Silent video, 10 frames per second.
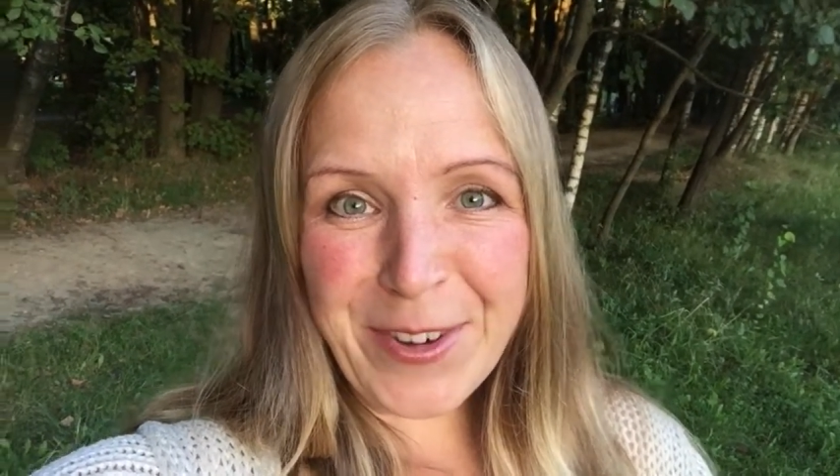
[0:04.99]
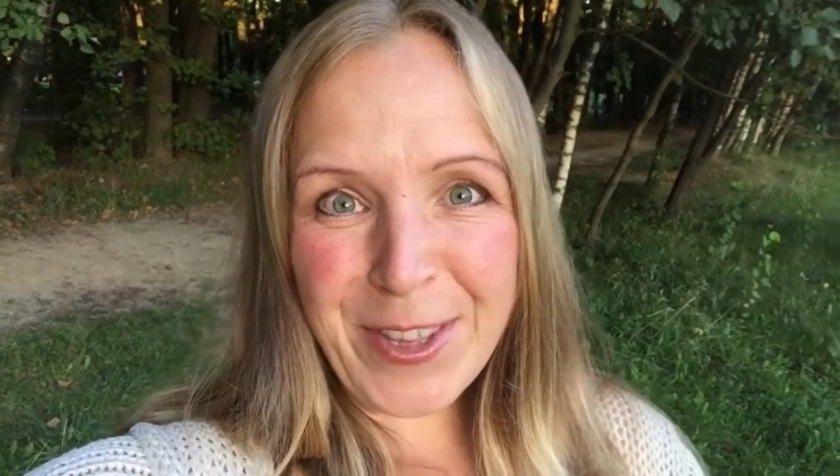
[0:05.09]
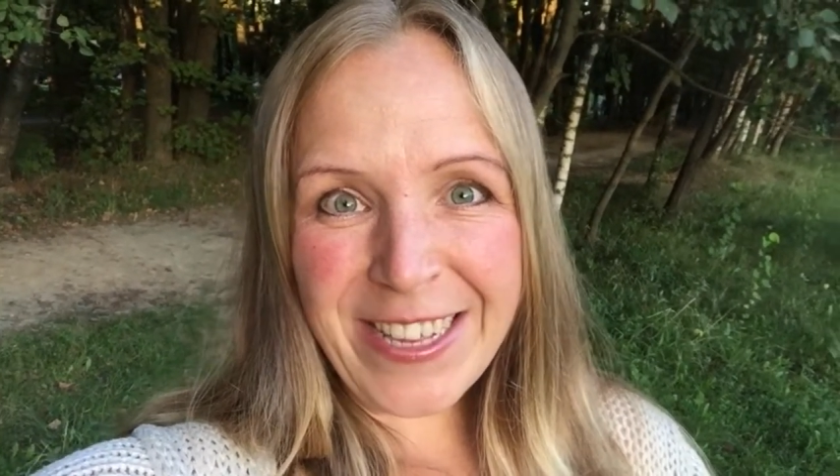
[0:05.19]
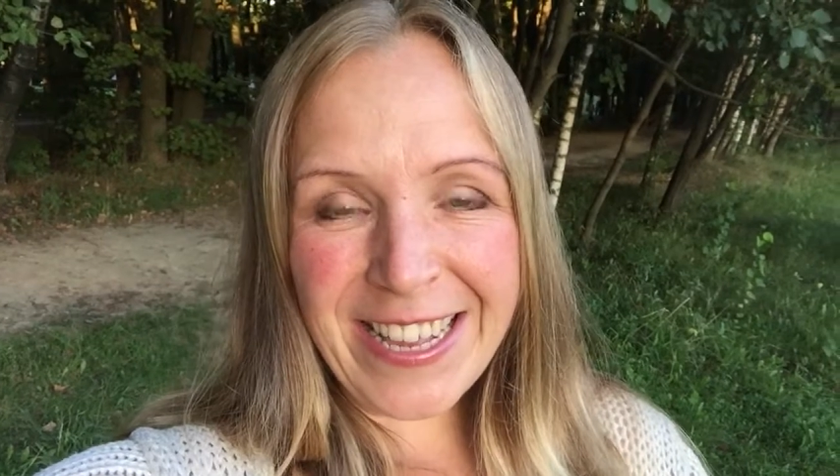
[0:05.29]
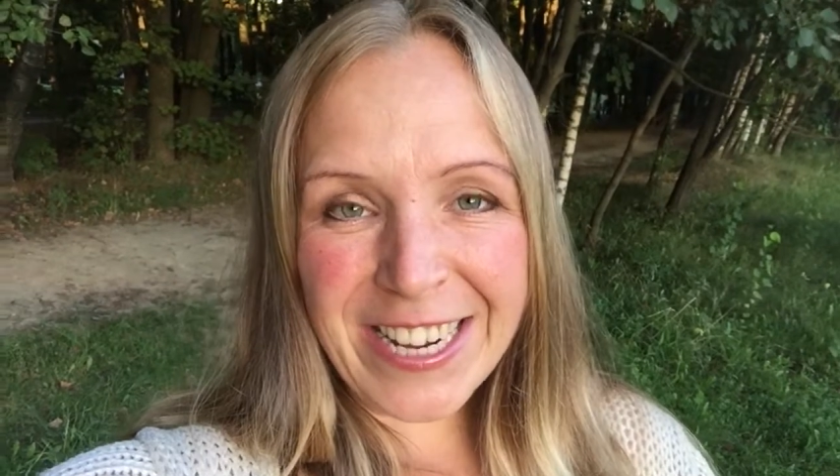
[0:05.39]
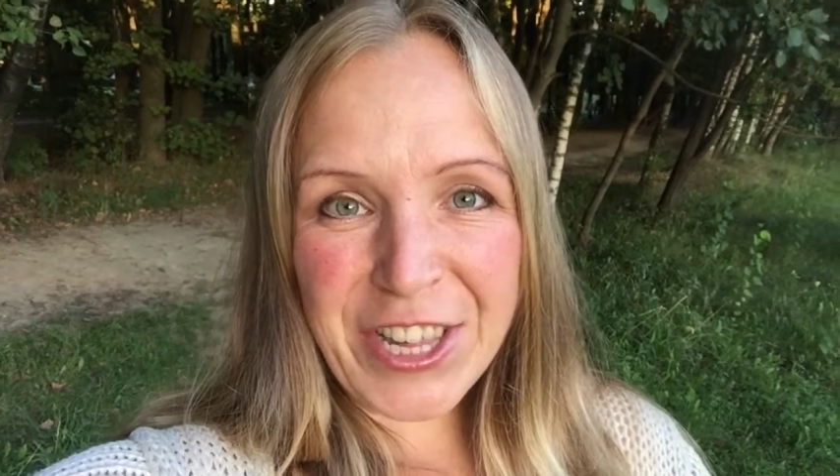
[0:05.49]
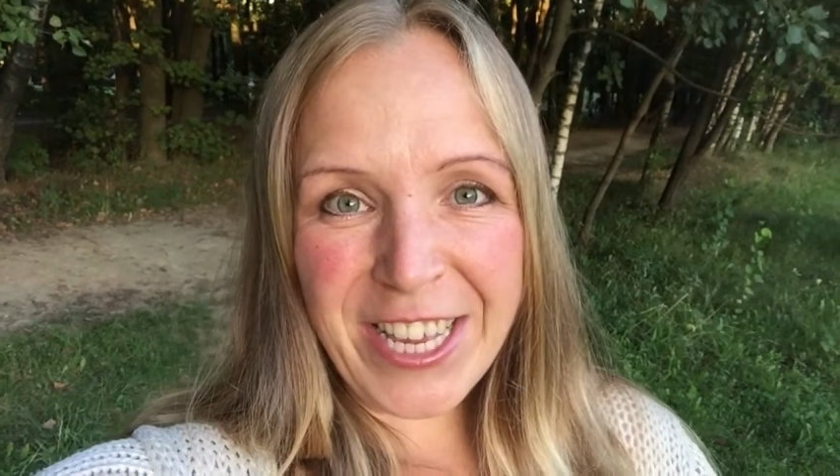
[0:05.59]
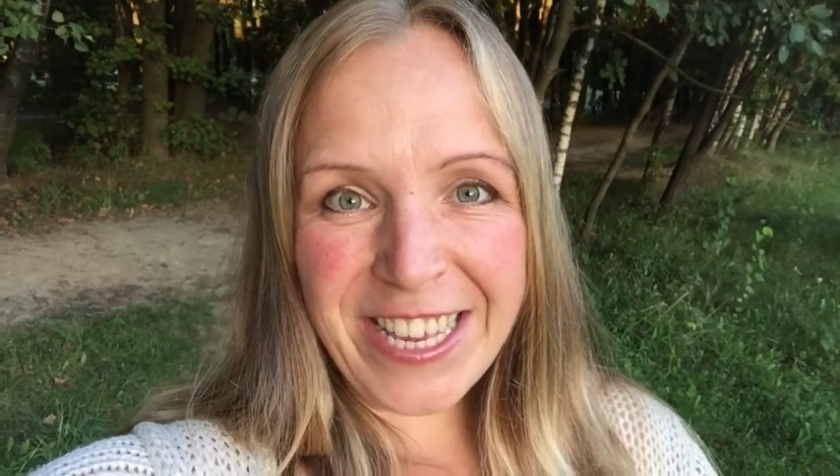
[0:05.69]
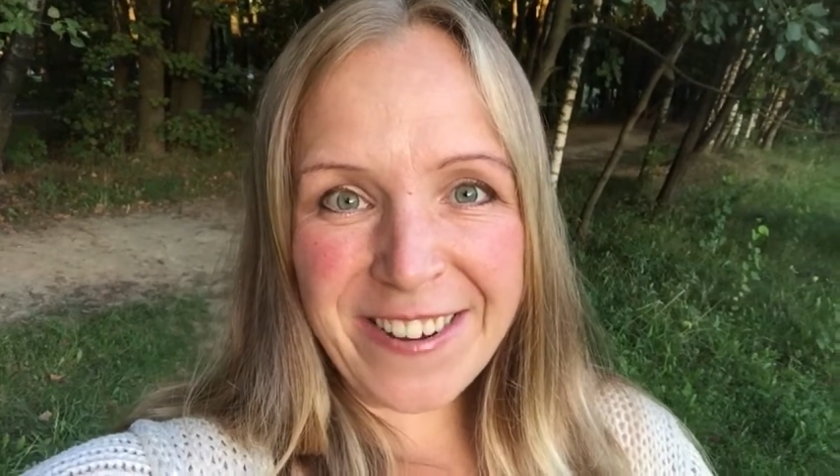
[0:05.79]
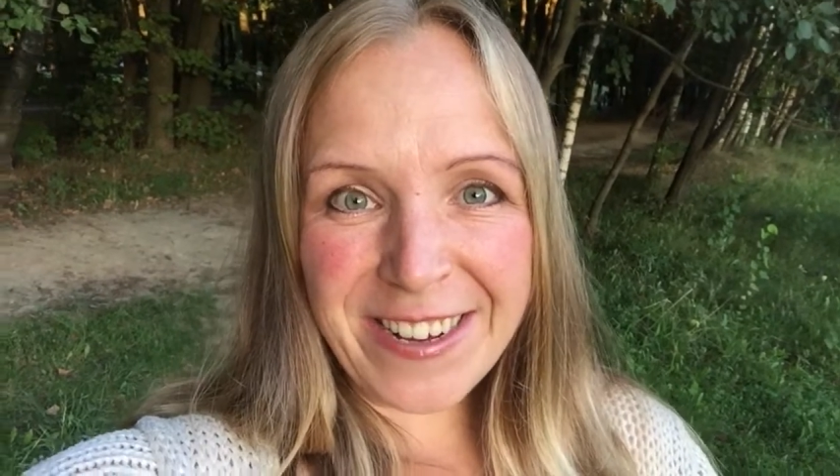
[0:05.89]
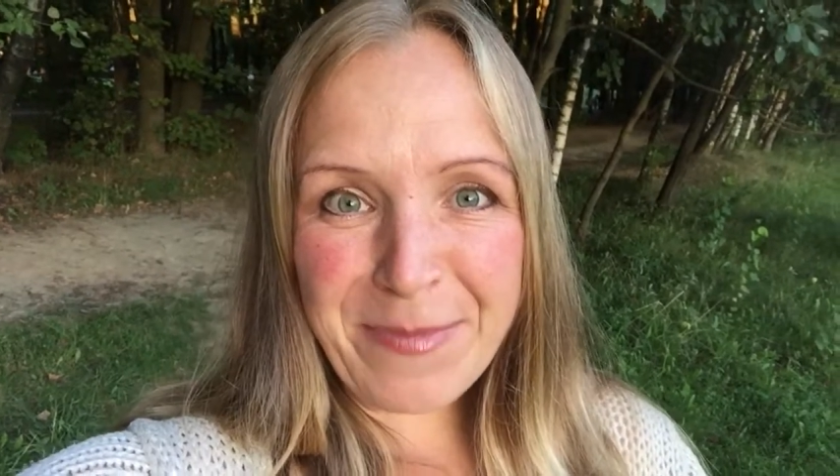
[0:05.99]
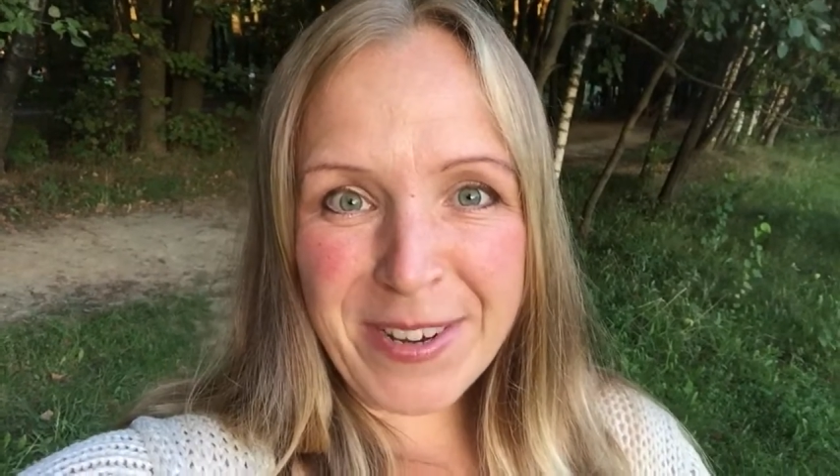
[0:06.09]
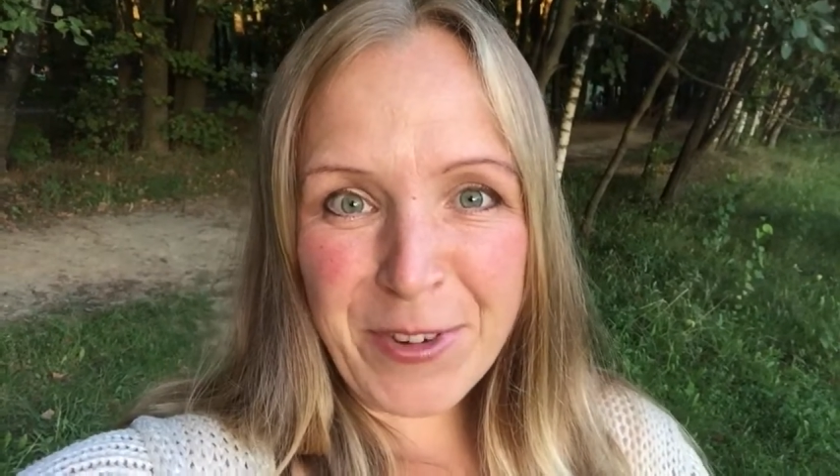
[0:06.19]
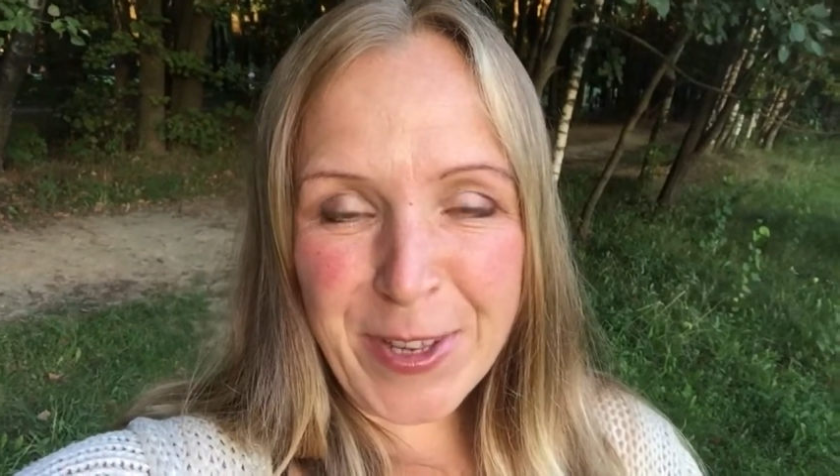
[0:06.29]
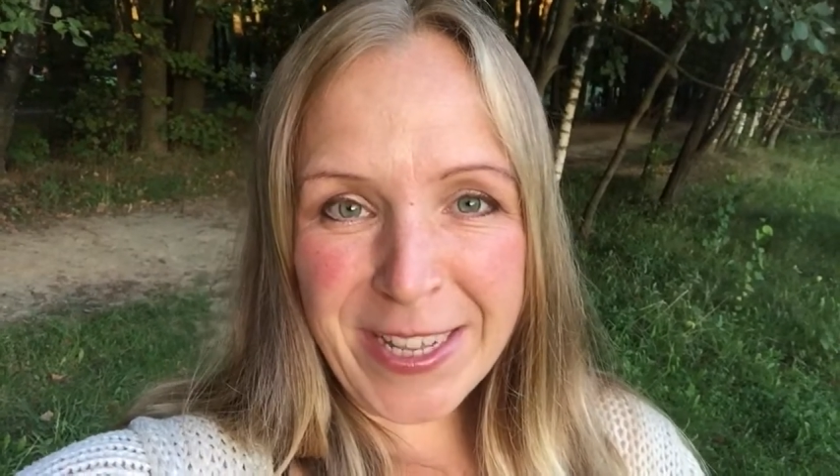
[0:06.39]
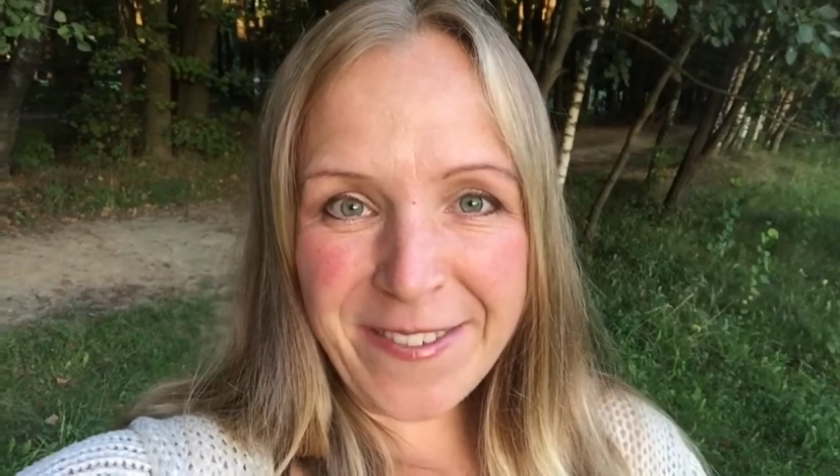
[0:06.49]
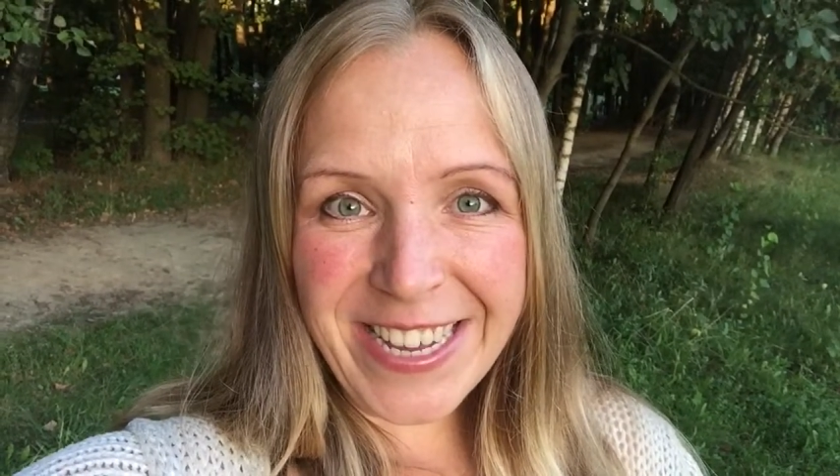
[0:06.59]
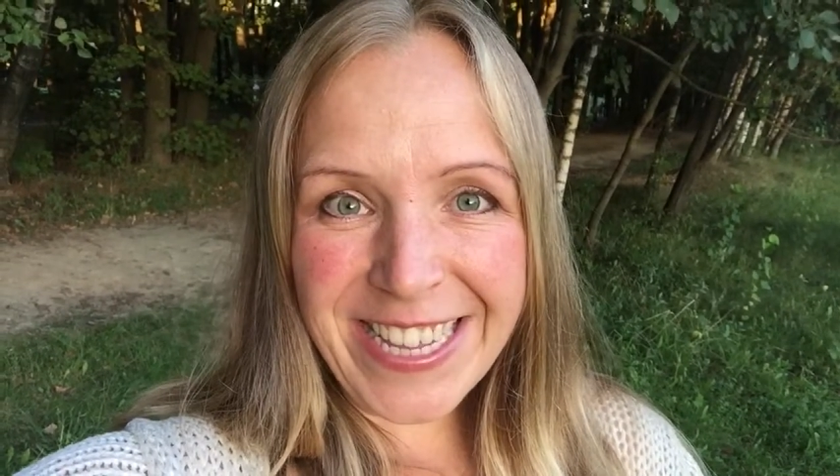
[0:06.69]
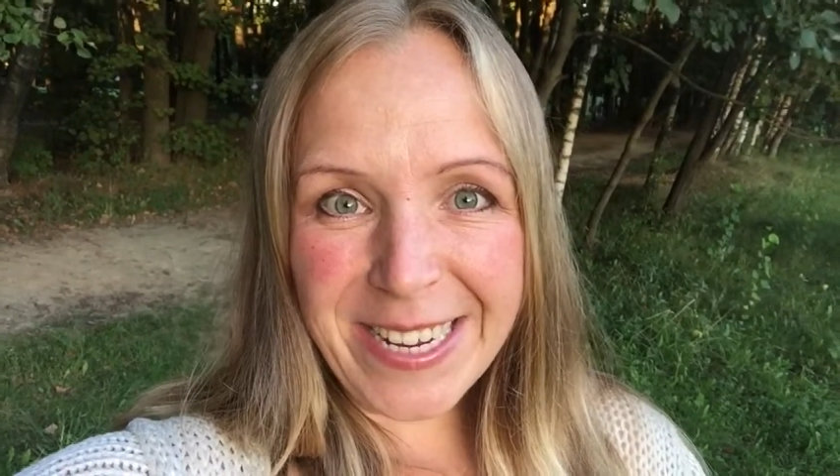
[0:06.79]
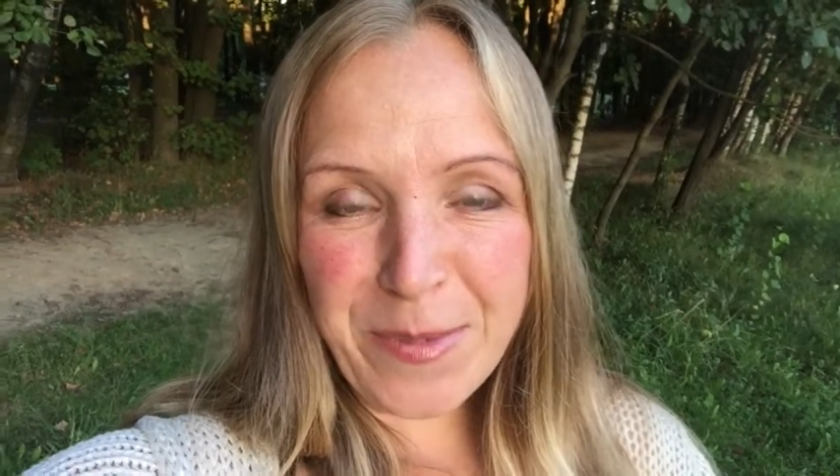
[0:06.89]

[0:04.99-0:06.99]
Сегодня день рождения моего сына Виктора,